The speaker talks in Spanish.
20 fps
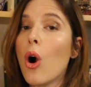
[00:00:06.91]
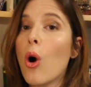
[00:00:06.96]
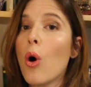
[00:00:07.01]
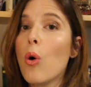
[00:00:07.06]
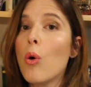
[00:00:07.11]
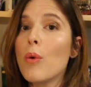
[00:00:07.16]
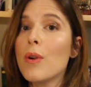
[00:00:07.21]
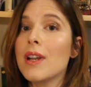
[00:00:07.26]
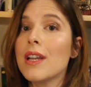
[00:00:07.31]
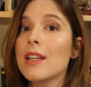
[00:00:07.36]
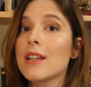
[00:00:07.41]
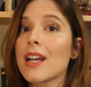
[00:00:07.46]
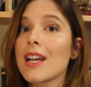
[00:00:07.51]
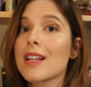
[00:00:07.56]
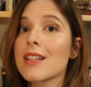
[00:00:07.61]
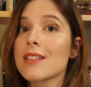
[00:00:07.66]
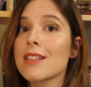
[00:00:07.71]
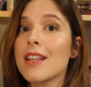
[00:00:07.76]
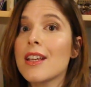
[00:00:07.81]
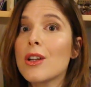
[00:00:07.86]
o un
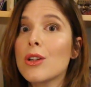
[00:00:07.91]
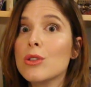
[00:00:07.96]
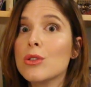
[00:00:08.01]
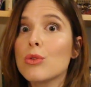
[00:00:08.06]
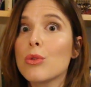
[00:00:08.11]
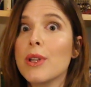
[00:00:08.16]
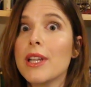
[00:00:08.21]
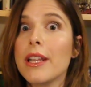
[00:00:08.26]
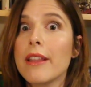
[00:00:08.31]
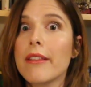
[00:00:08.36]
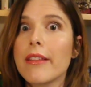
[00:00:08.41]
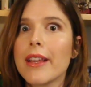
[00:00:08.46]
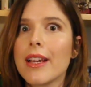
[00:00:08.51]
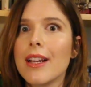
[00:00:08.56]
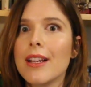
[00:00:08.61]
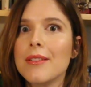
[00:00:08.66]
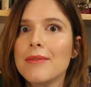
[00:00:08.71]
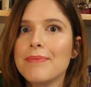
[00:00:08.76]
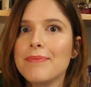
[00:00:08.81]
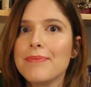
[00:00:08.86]
jersey con tu
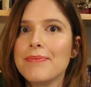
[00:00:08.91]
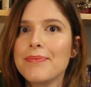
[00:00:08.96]
inicial.